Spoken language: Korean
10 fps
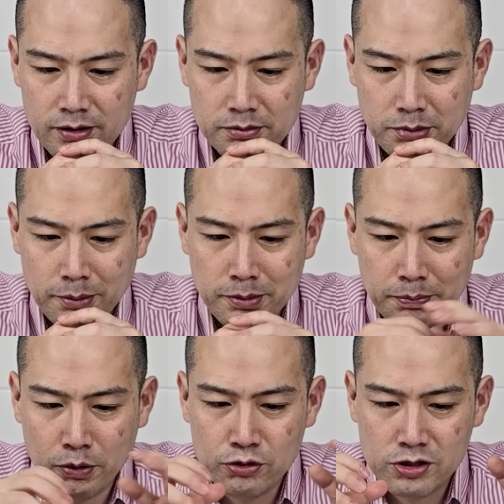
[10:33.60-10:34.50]
판매
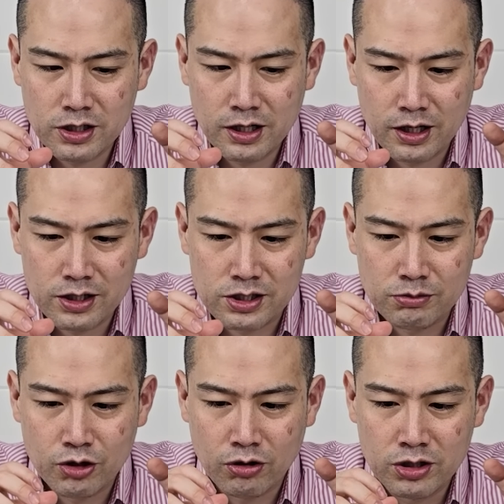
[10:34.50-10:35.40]
폭증한 게
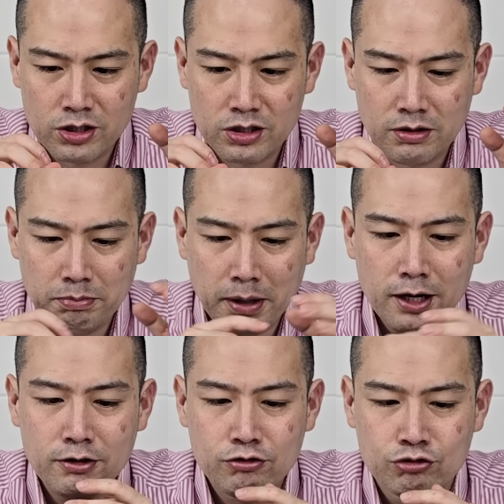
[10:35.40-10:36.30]
지금 거의
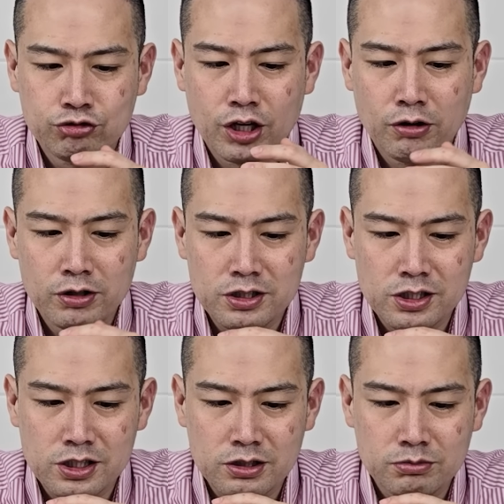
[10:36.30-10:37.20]
8, 9개월째
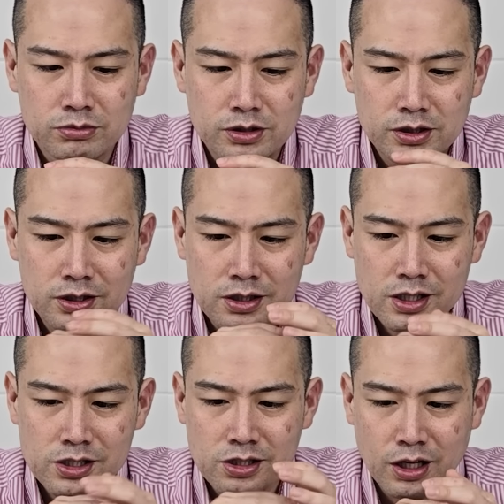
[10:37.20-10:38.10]
지금
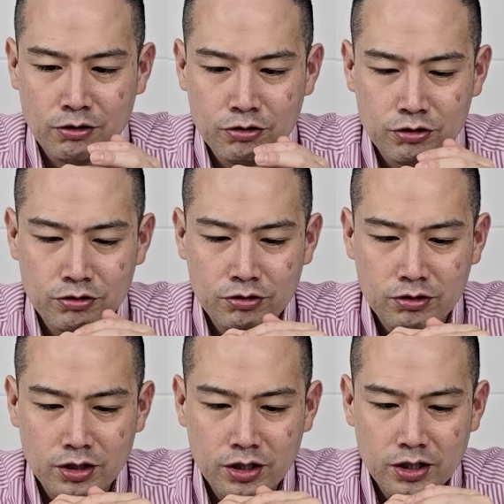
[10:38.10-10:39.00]
사실 나오고 있고